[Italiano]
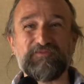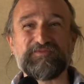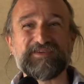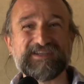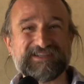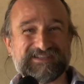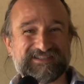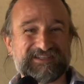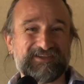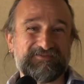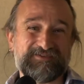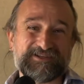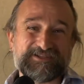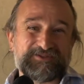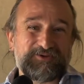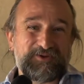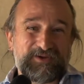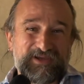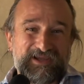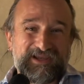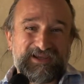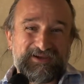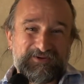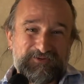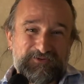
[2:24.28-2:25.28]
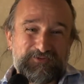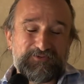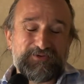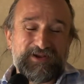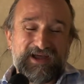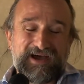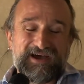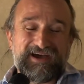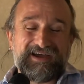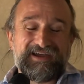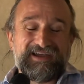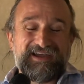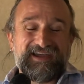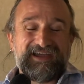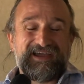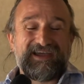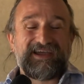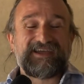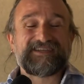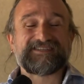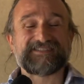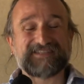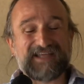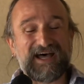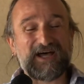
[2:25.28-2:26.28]
viste visto che una
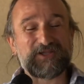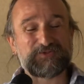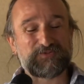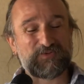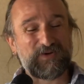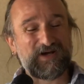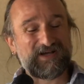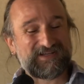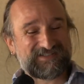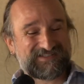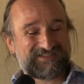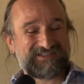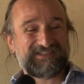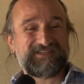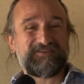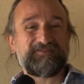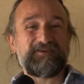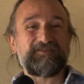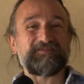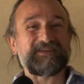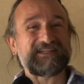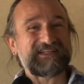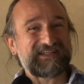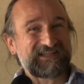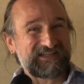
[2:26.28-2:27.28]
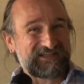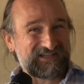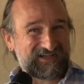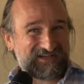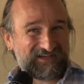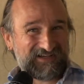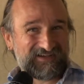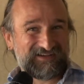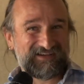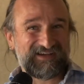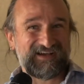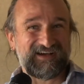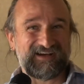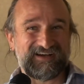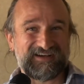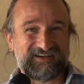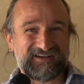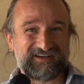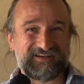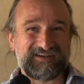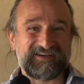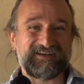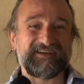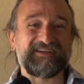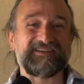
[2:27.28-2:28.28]
statua si deve vedere
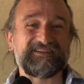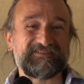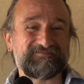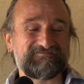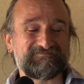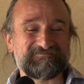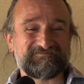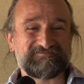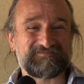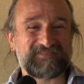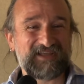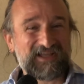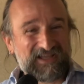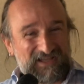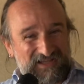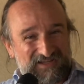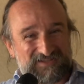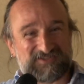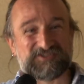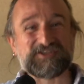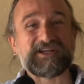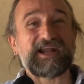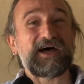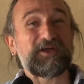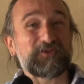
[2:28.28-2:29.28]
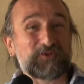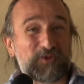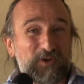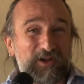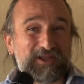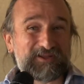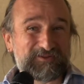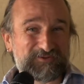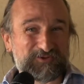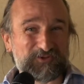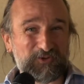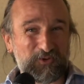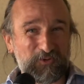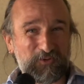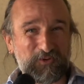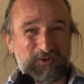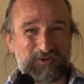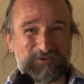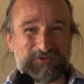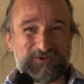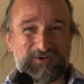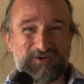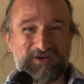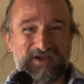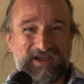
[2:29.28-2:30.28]
eh, girandole
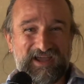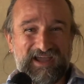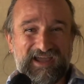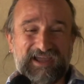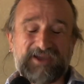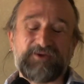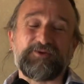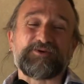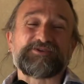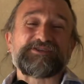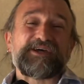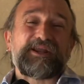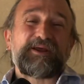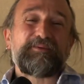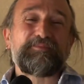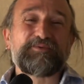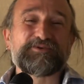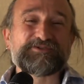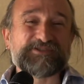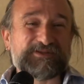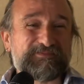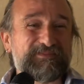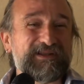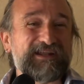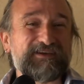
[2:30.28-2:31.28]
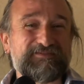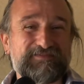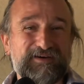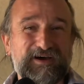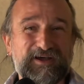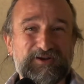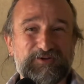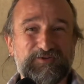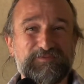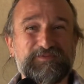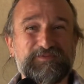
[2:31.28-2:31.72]
intorno, ecco sarà possibile farlo